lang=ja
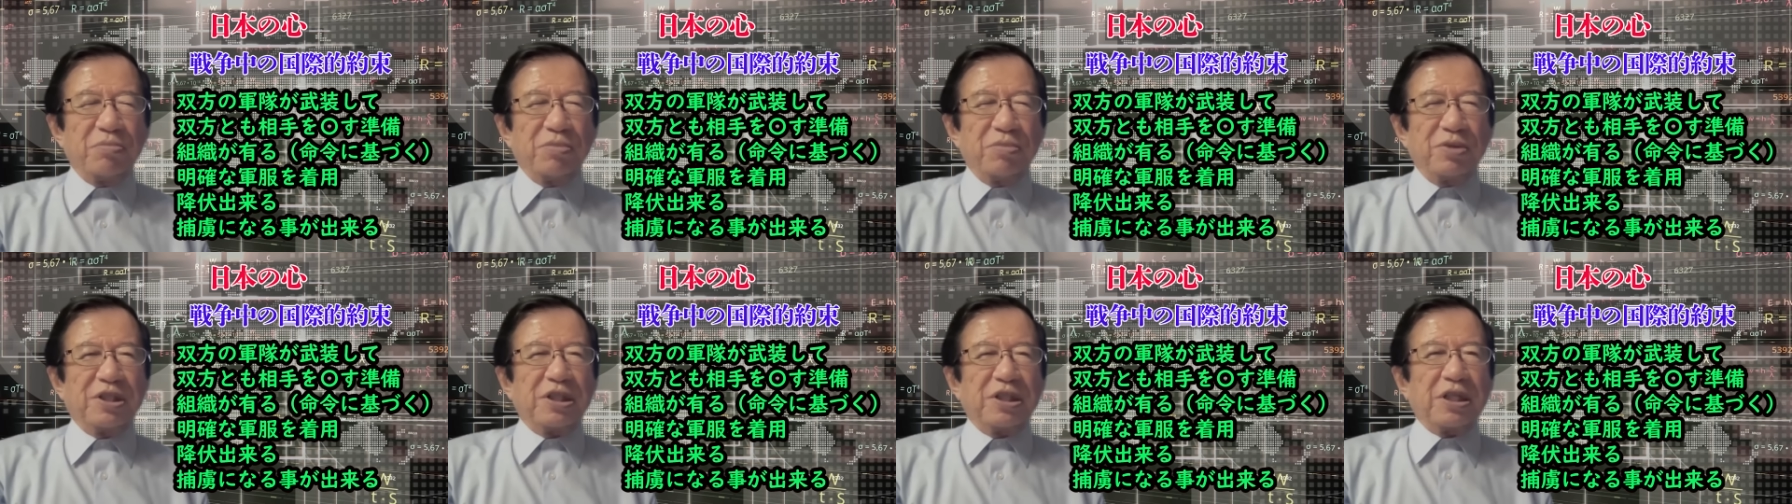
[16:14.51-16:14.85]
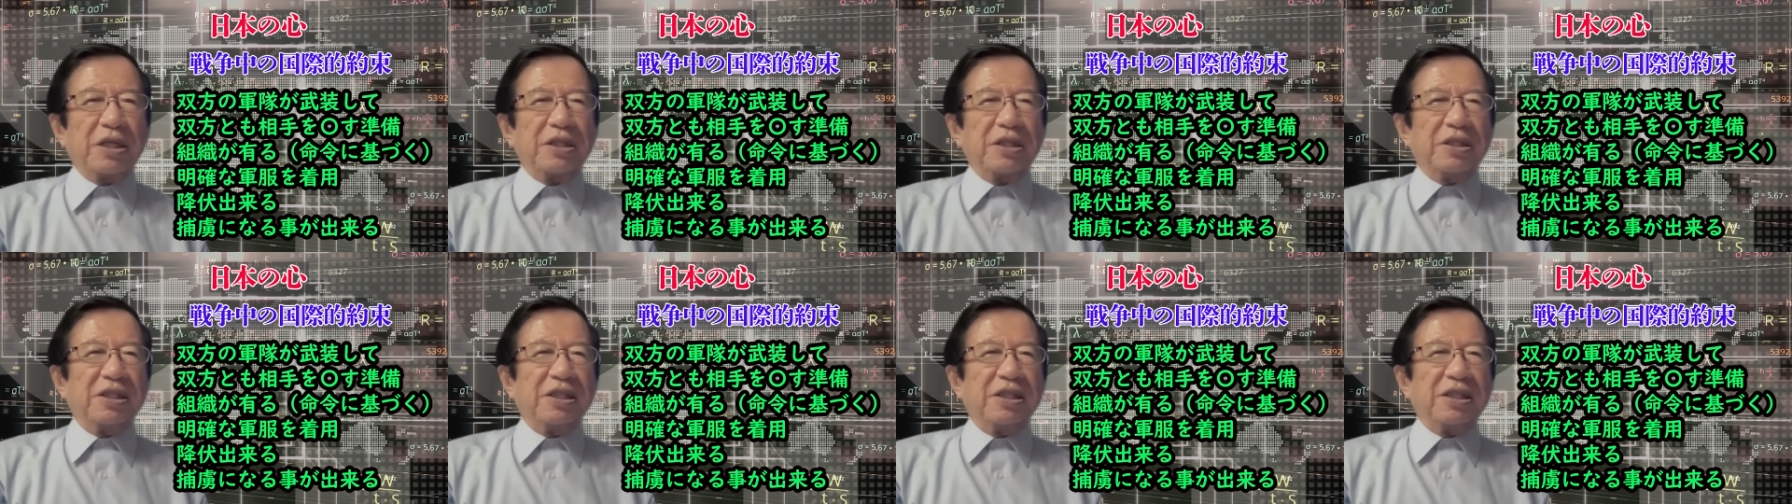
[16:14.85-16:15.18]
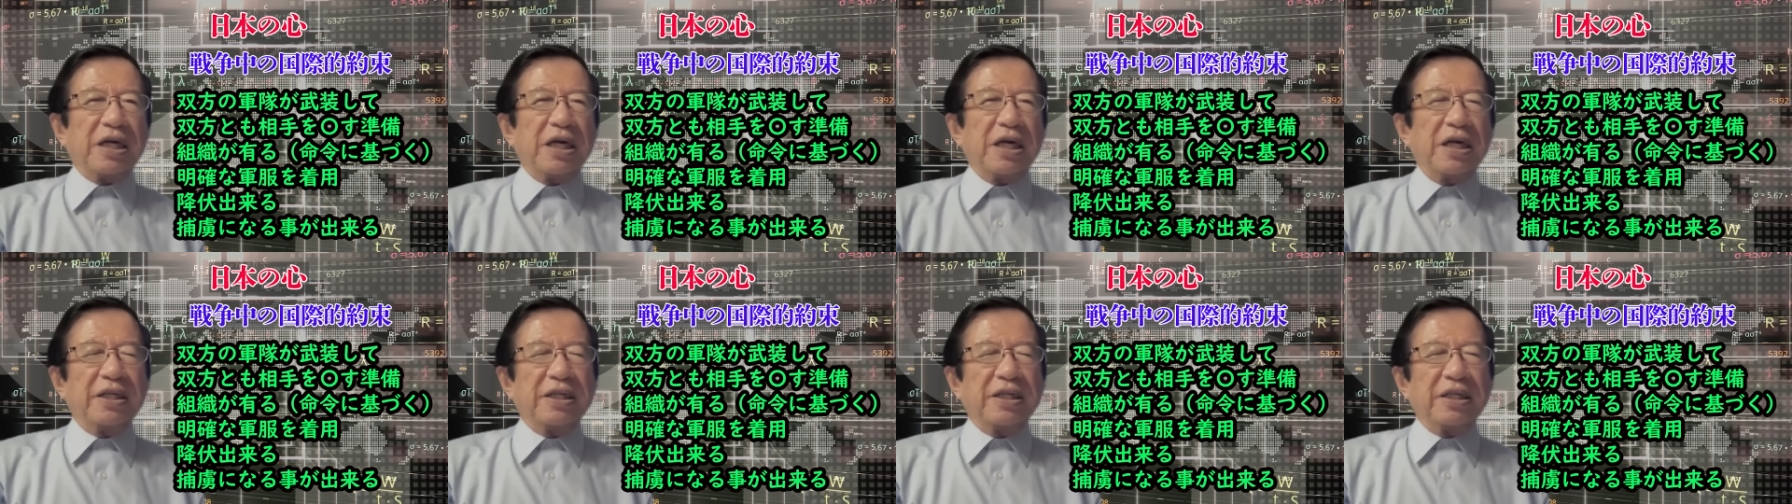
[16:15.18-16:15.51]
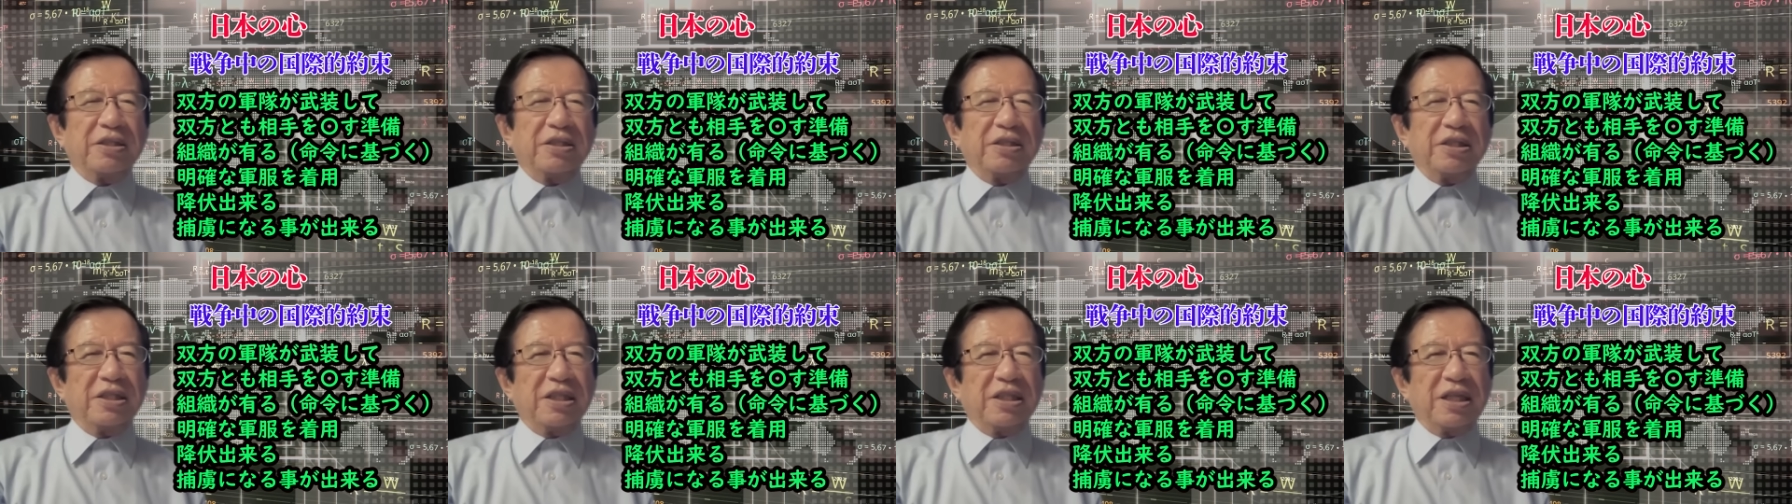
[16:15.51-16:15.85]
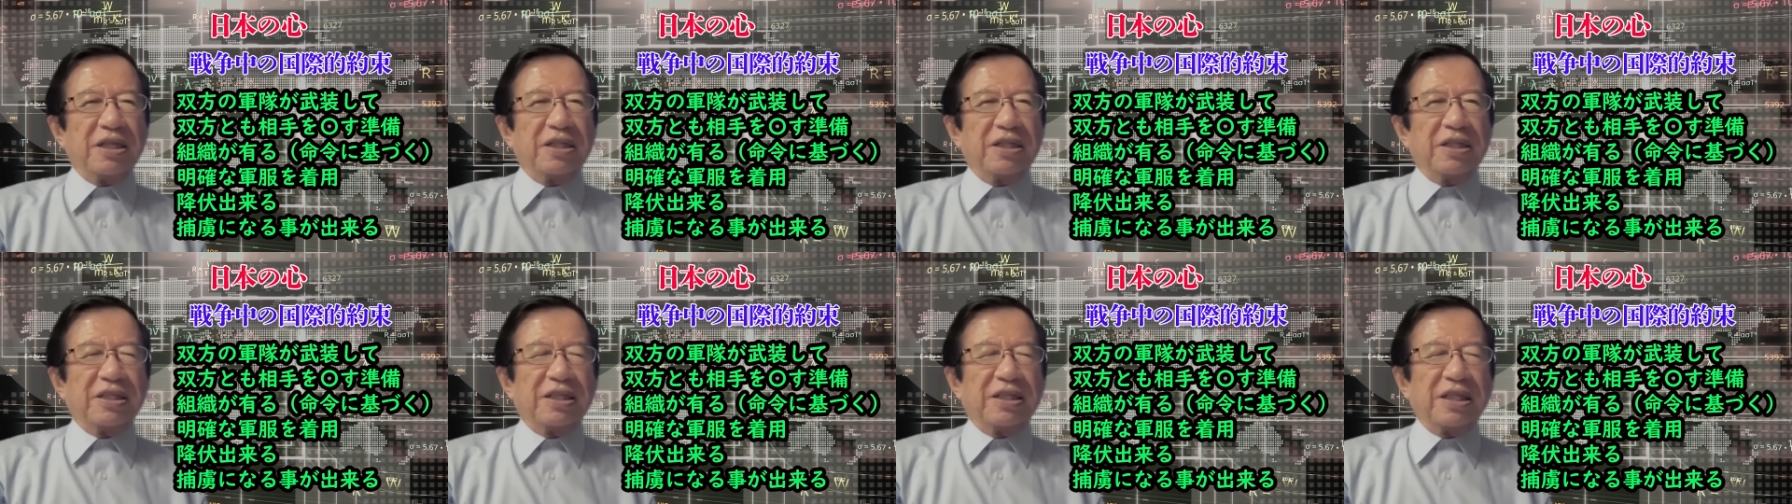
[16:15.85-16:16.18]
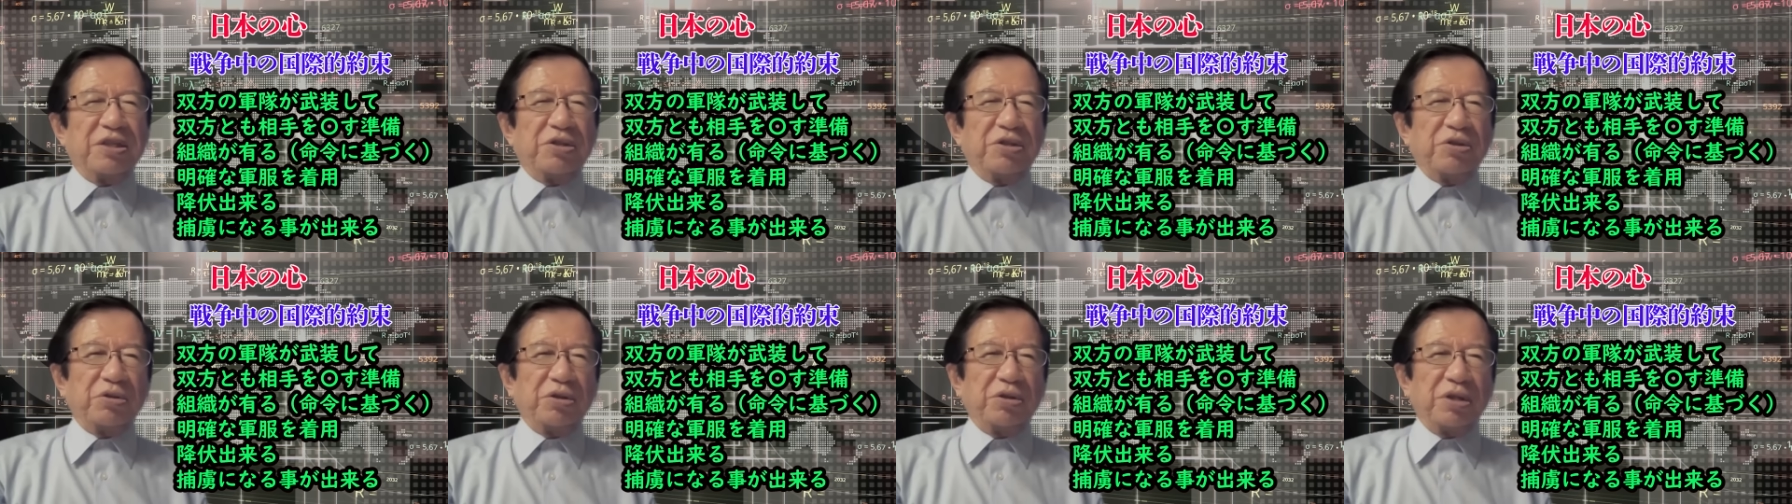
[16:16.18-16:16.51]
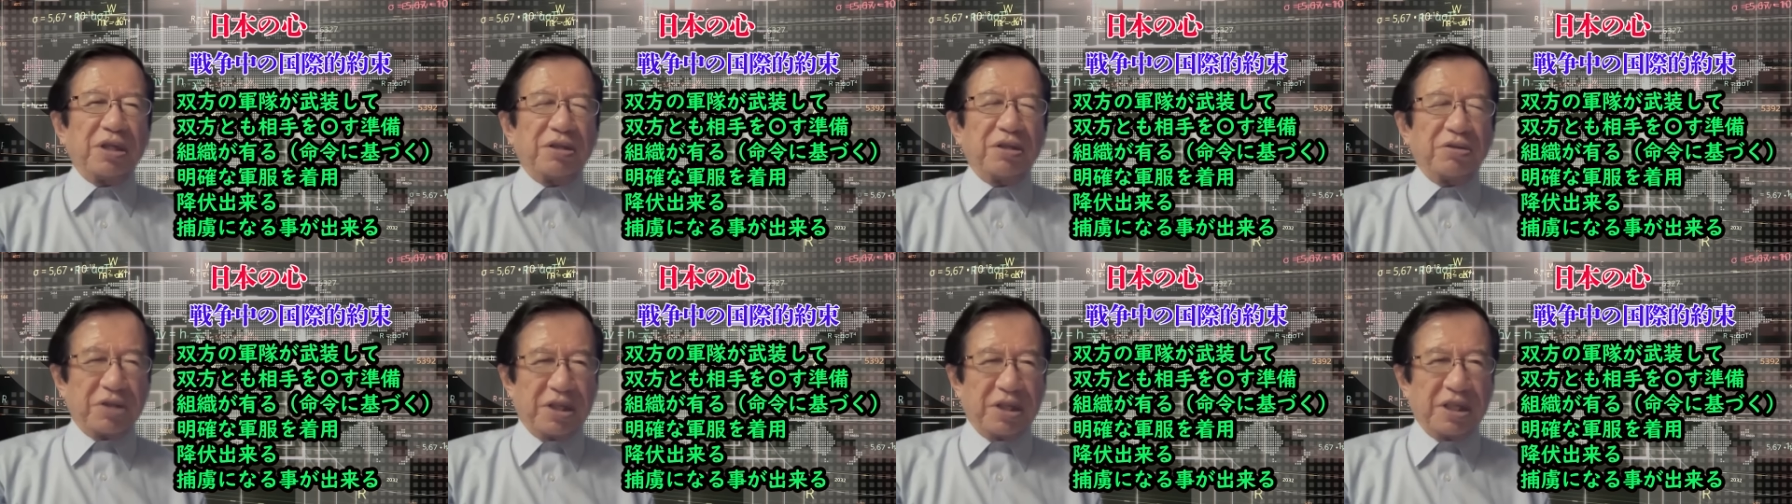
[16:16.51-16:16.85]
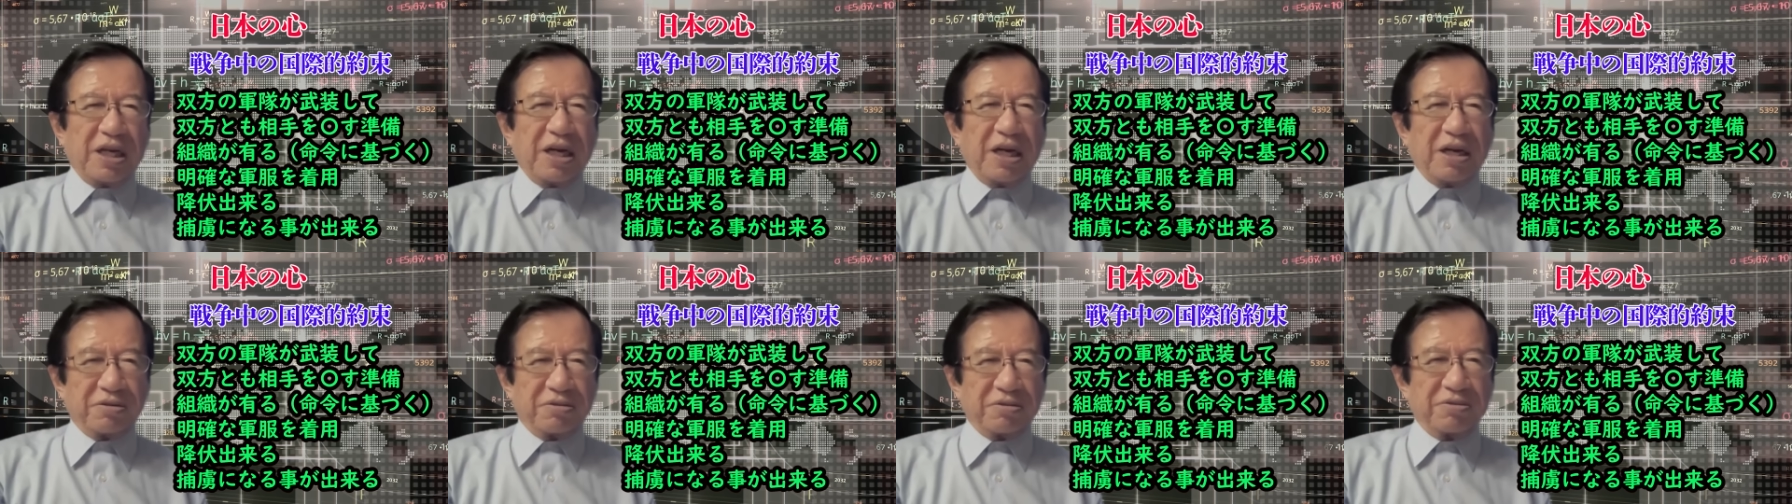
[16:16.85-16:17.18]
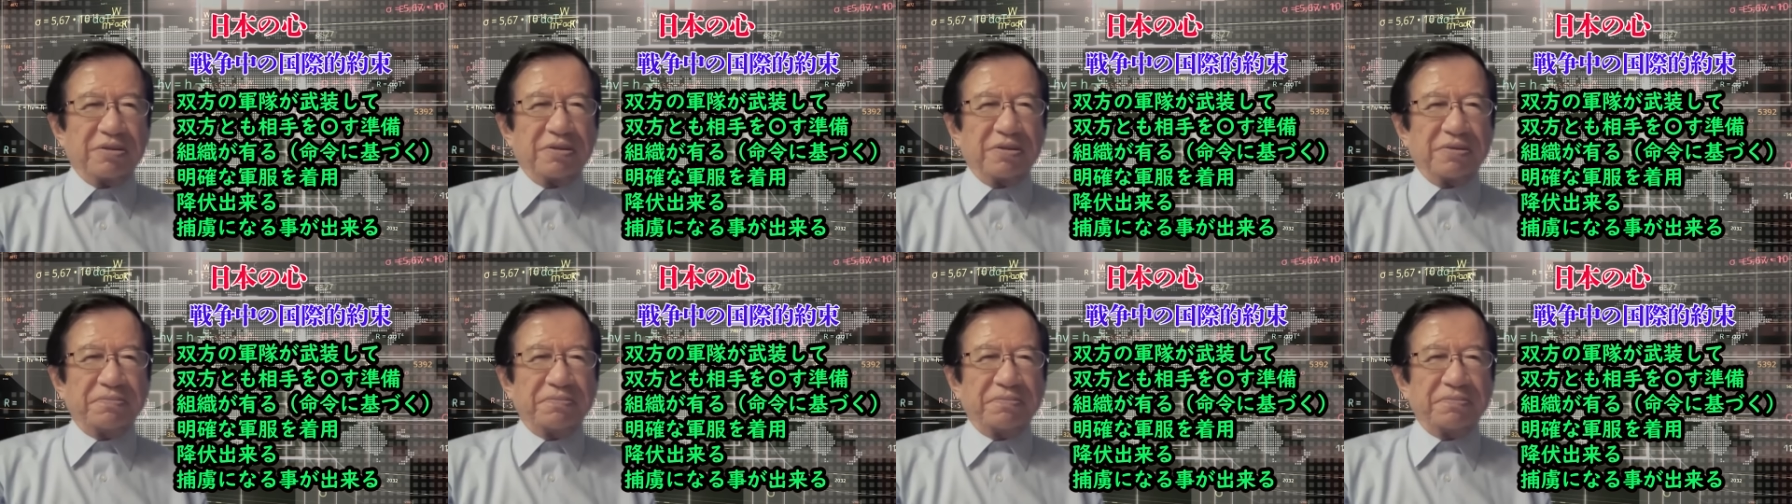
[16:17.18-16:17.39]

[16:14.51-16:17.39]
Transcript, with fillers: しかし解決しないで戦争になる時がある。